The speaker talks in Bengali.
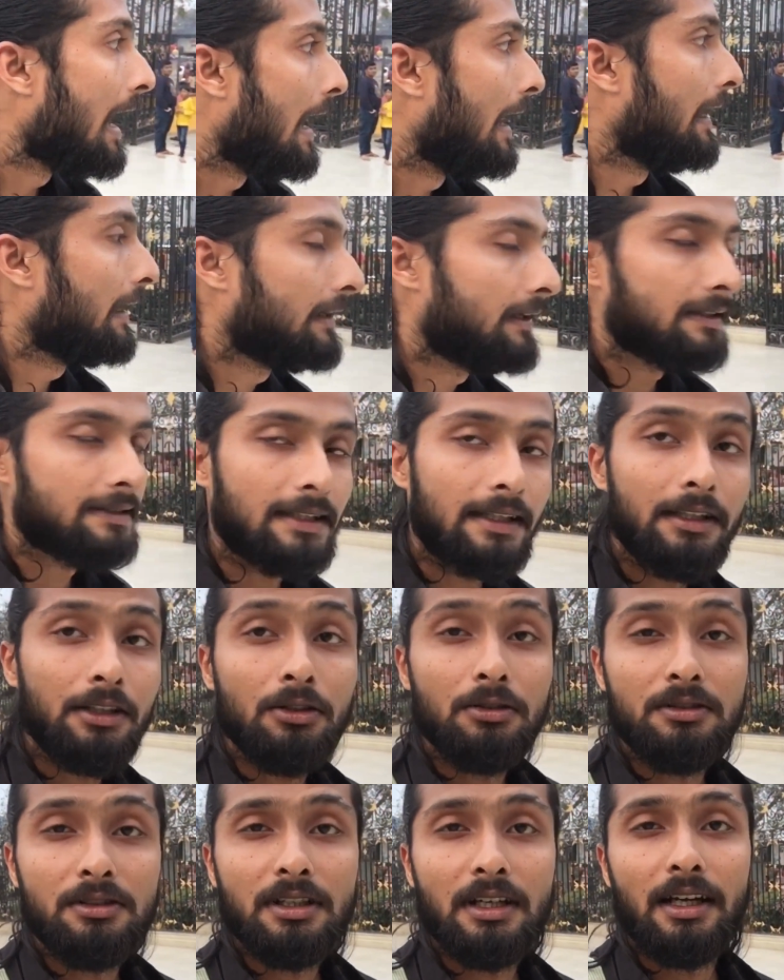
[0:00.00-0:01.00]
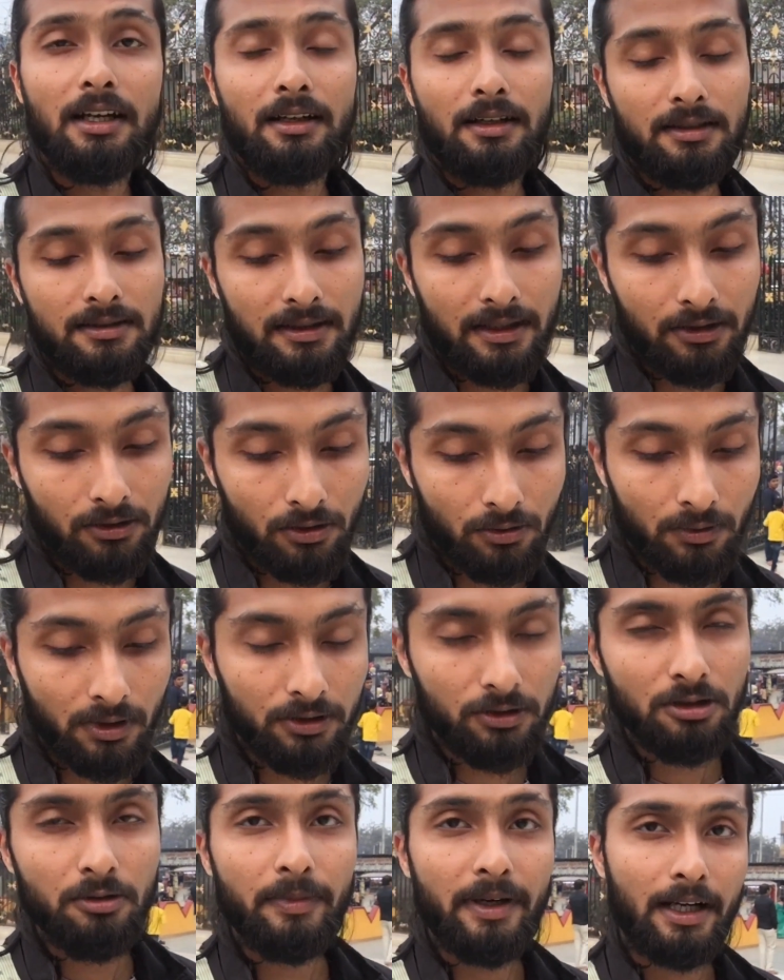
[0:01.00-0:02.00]
আর একটা সাইড হচ্ছে আর একটা সাইড তোমার
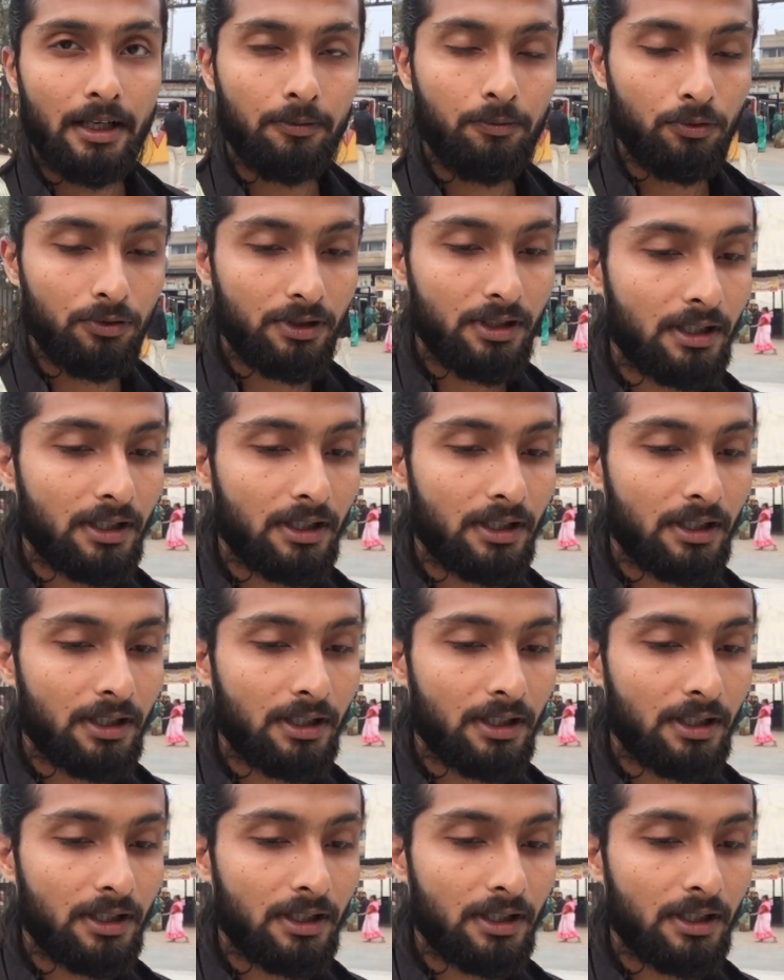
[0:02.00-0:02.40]
যদি ব্যারাকপুর